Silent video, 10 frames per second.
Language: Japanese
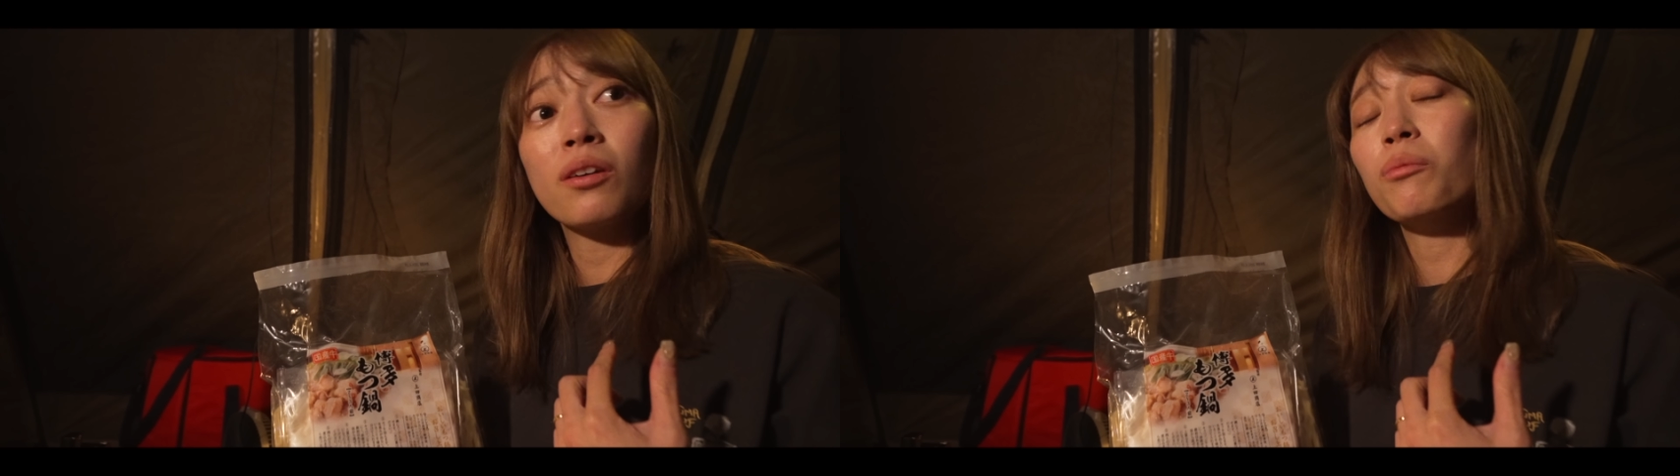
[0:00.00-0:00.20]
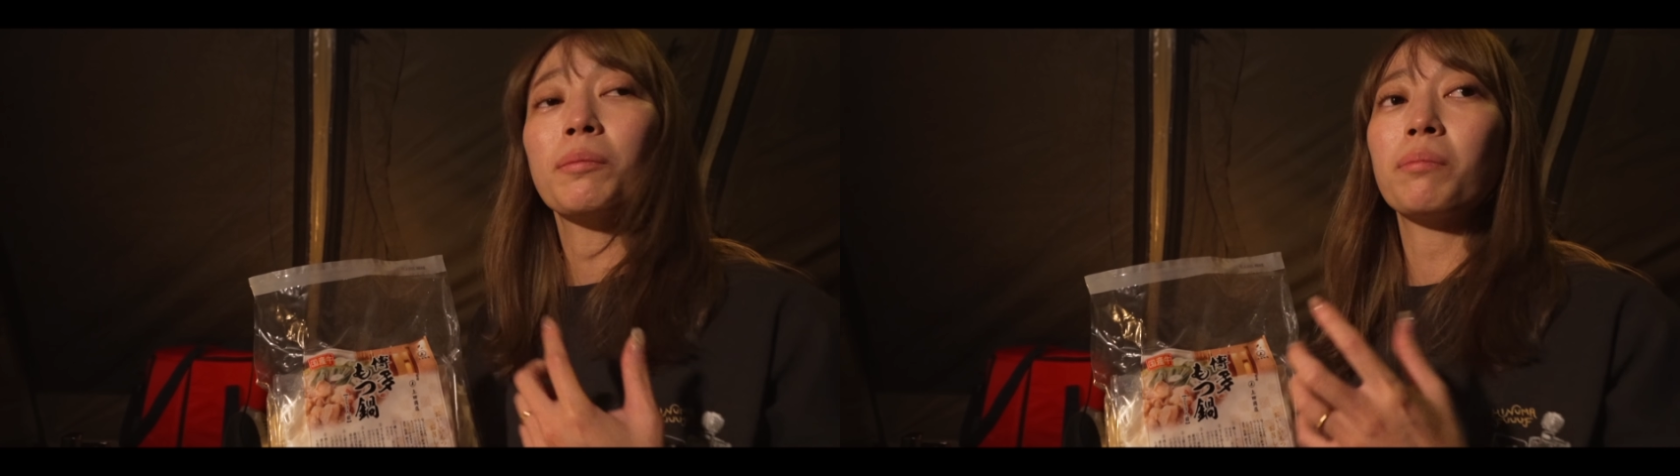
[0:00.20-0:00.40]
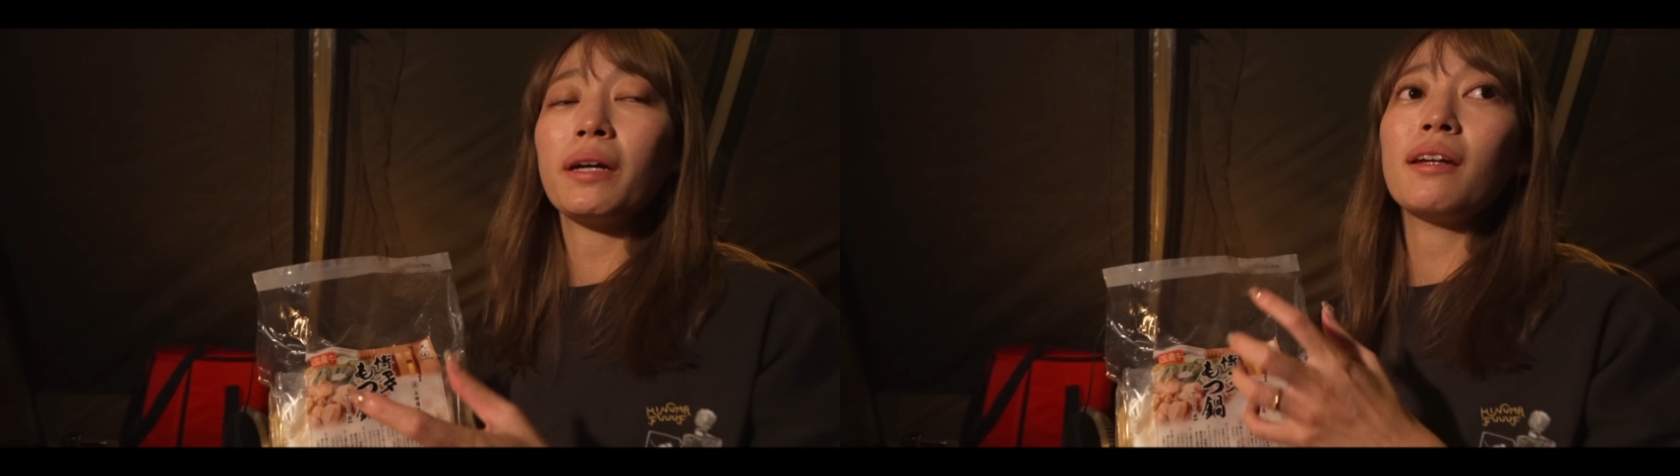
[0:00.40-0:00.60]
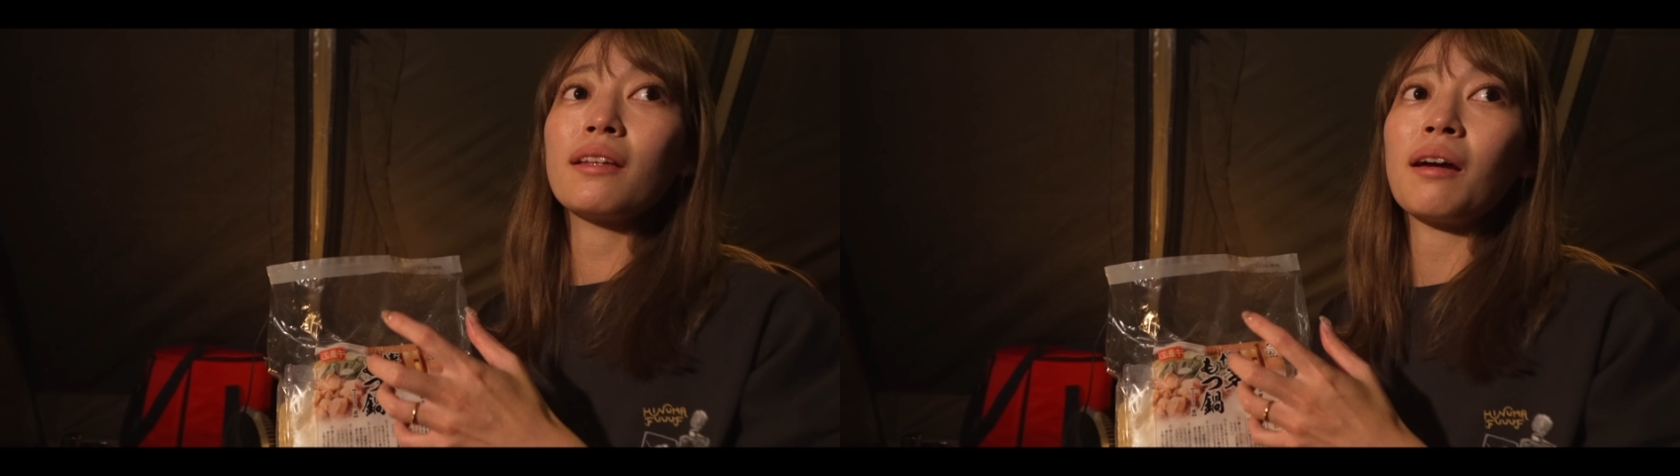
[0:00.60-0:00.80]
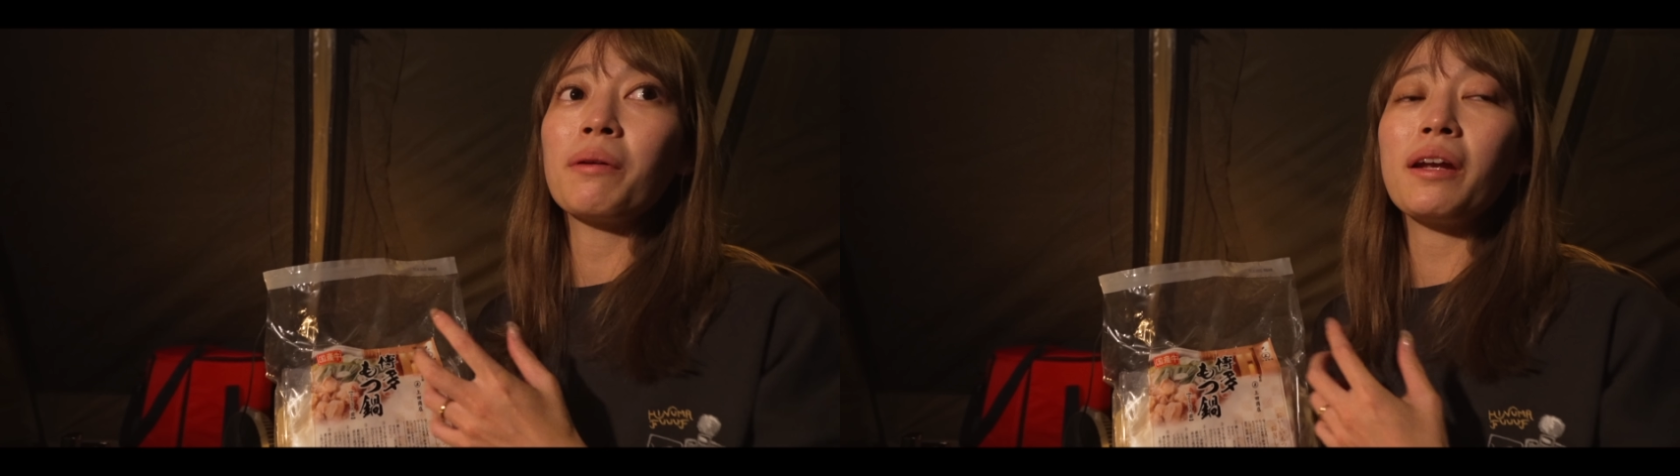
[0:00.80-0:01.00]
もういっぱい
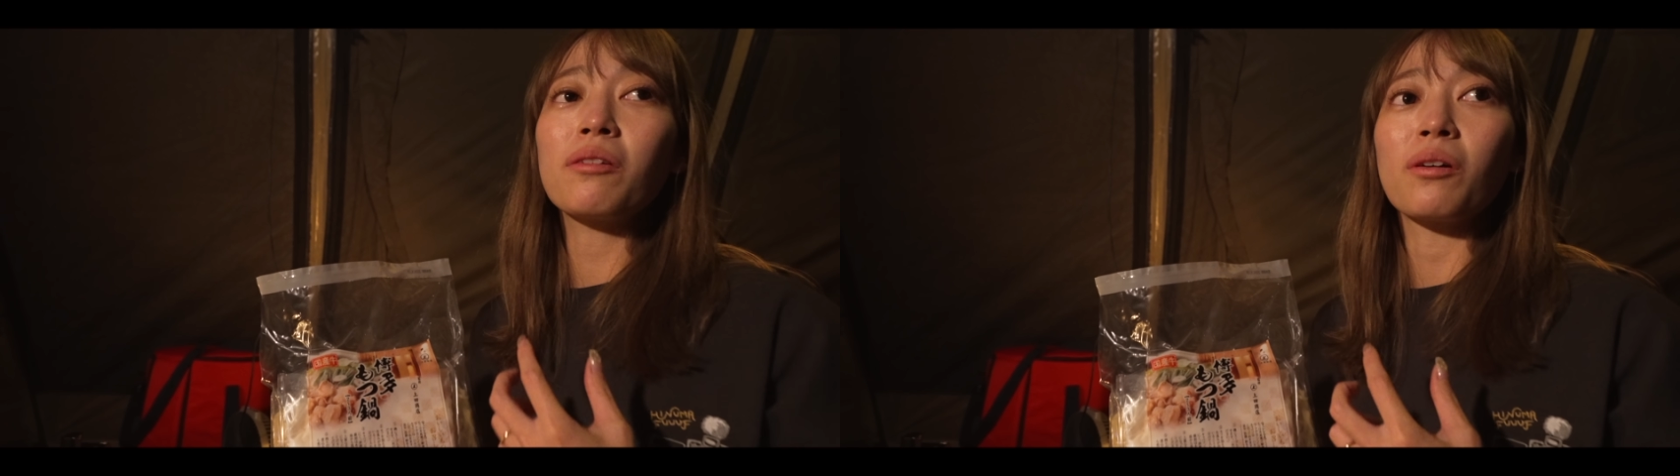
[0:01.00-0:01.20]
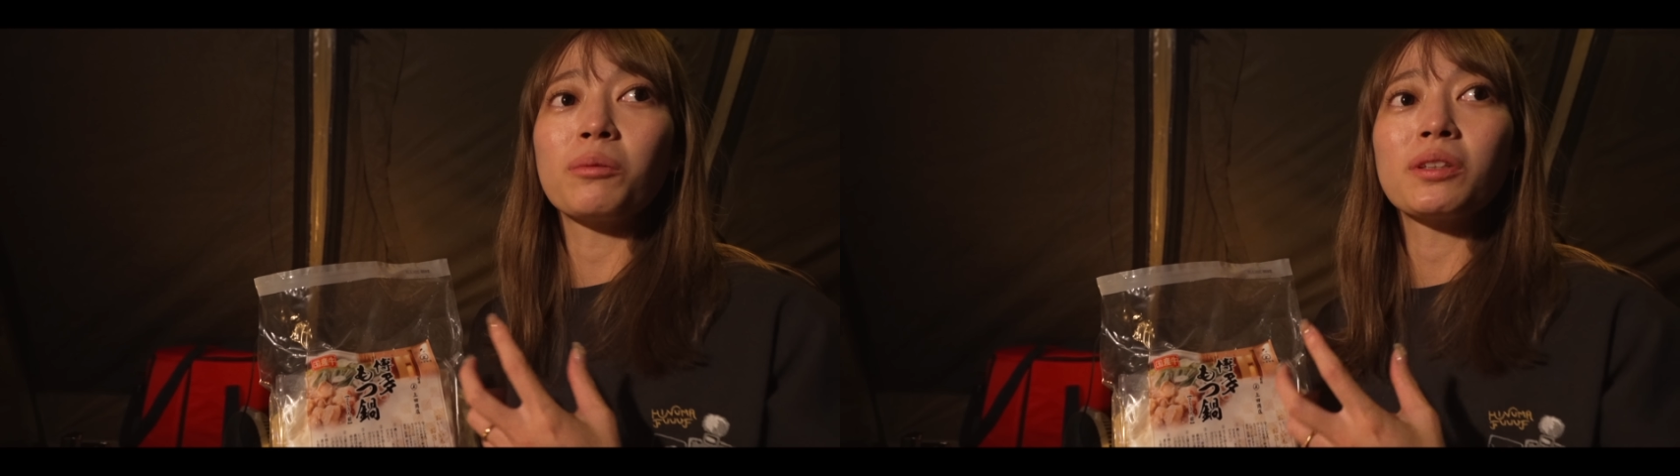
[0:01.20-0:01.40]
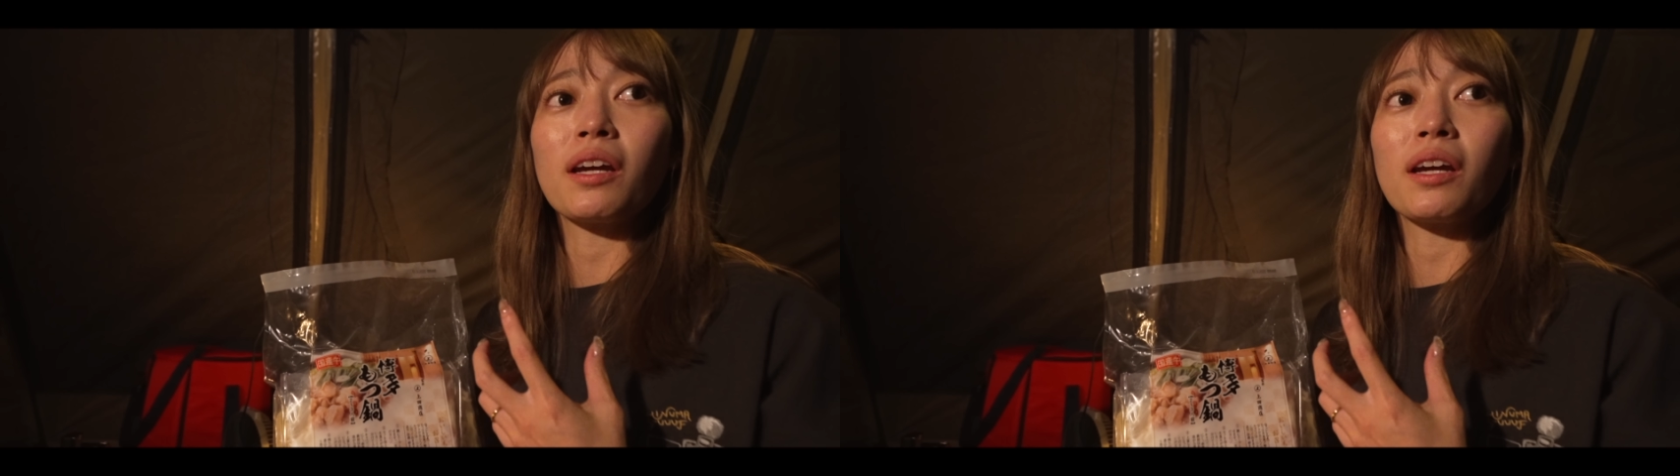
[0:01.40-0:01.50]
食べれるとは思うんだ